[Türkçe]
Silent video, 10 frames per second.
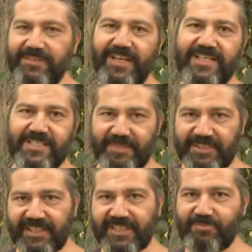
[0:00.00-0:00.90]
de her zaman
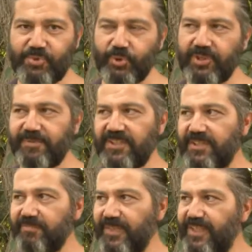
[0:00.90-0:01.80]
yardımcı
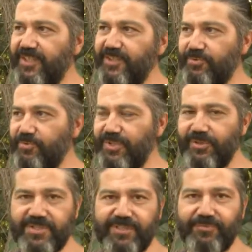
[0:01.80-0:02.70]
olabilirim. Yüksel
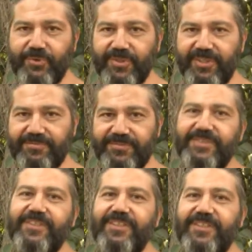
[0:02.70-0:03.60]
Özen Fotoğraf
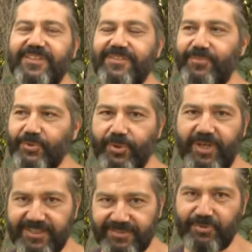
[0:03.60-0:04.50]

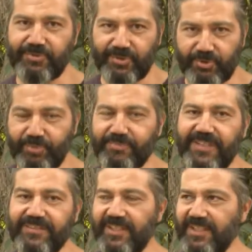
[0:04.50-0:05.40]

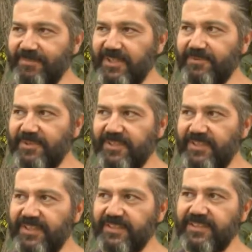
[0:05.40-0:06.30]
fotoart.com'dan takip
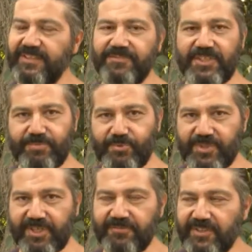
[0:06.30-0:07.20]
edebilirler. E, Facebook
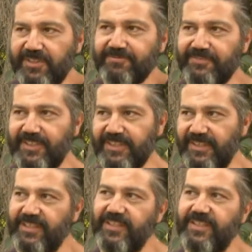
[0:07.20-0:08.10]
sayfalarım var.
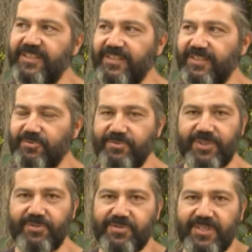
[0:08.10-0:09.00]
E,
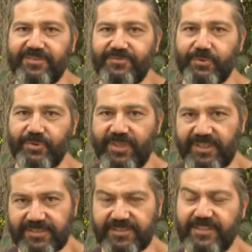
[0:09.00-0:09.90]
Yüksel Özen Fotoart.